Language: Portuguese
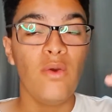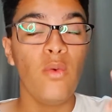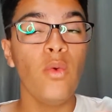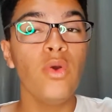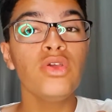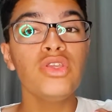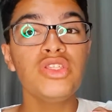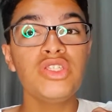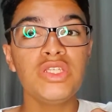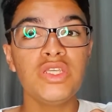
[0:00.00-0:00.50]

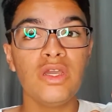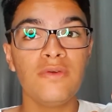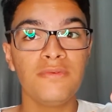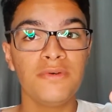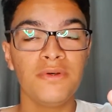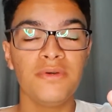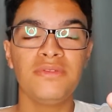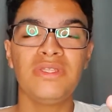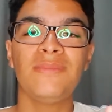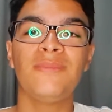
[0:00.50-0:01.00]
Hoje eu
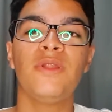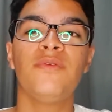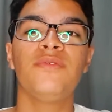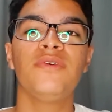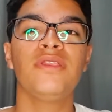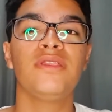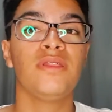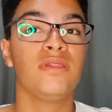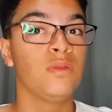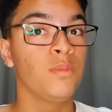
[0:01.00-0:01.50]
vou contar para
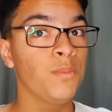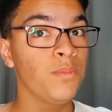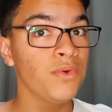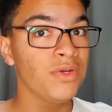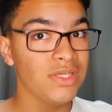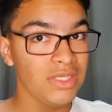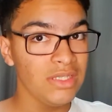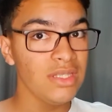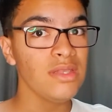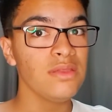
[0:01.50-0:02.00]
vocês um
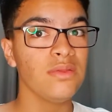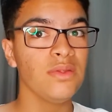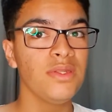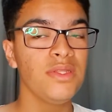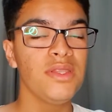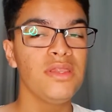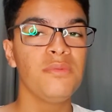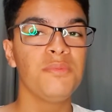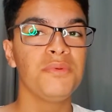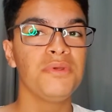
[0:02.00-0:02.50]
pouquinho da história
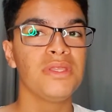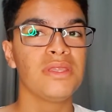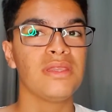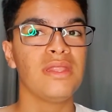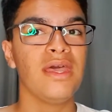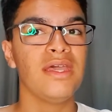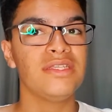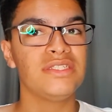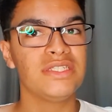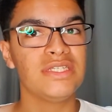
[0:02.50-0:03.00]
desse
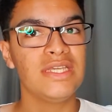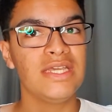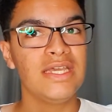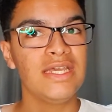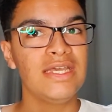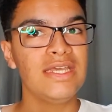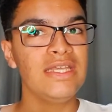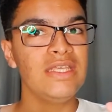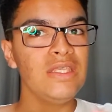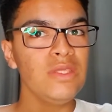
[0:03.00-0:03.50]
personagem
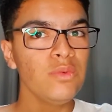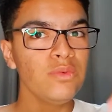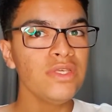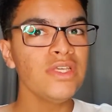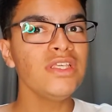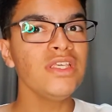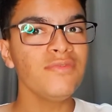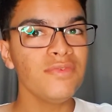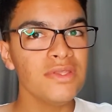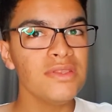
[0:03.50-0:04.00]
e o
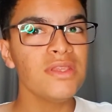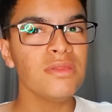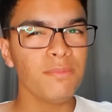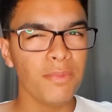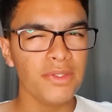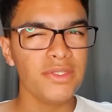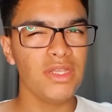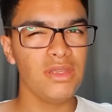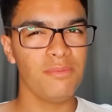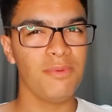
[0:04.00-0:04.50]
que, que vocês
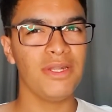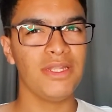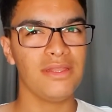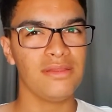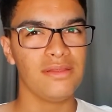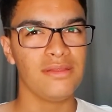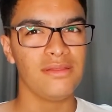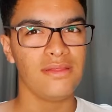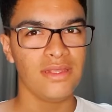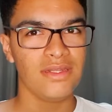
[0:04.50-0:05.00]
podem esperar
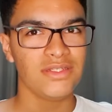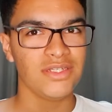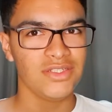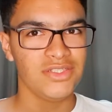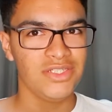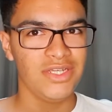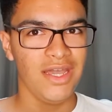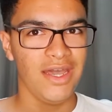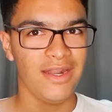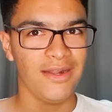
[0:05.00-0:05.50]
dessa série já
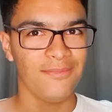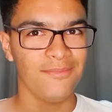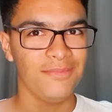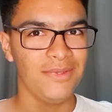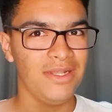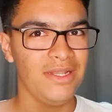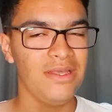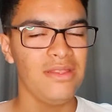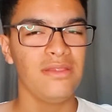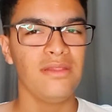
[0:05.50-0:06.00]
de cara,
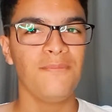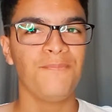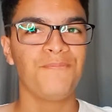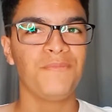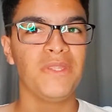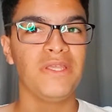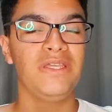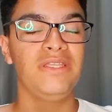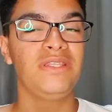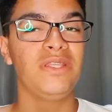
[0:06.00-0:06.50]
beleza?
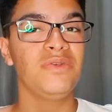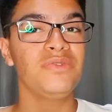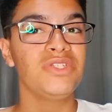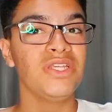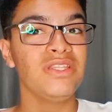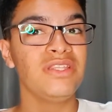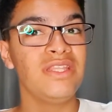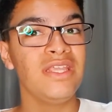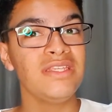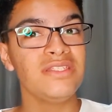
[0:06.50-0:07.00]
Então
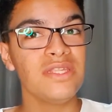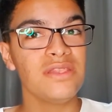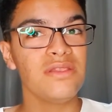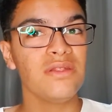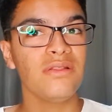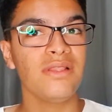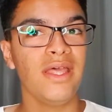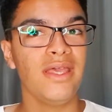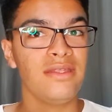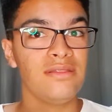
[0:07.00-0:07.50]
já deixa
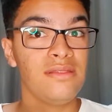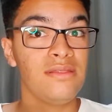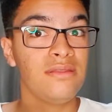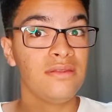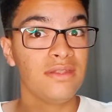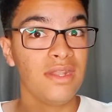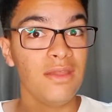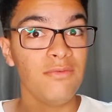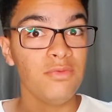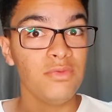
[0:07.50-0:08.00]
seu like, se
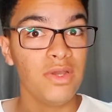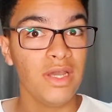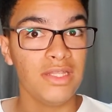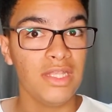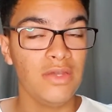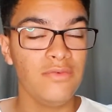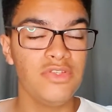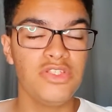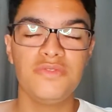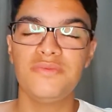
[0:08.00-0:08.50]
inscreve no
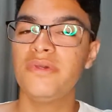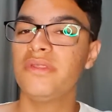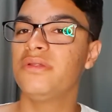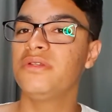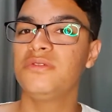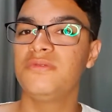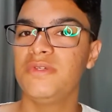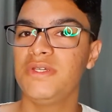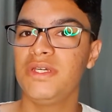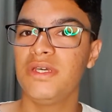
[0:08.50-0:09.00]
canal e ativa as
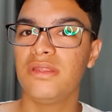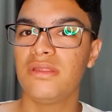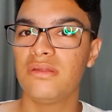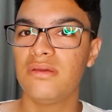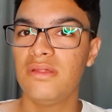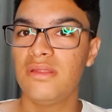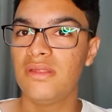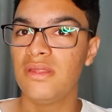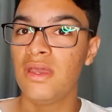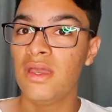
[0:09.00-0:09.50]

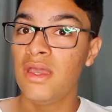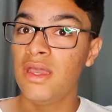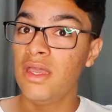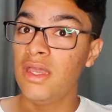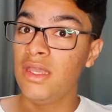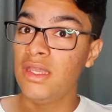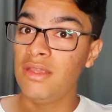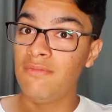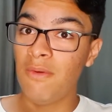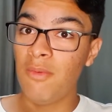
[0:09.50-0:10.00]
notificações
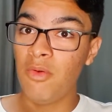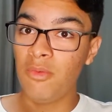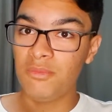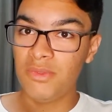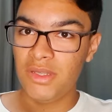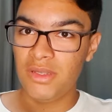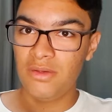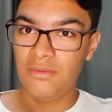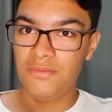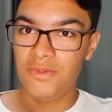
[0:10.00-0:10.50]
e vamos
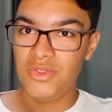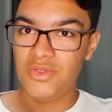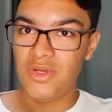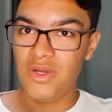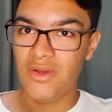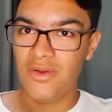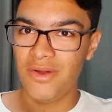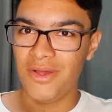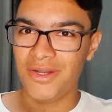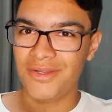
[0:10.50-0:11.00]
começar o vídeo
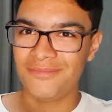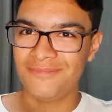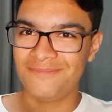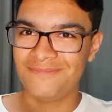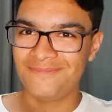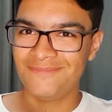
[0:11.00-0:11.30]
agora.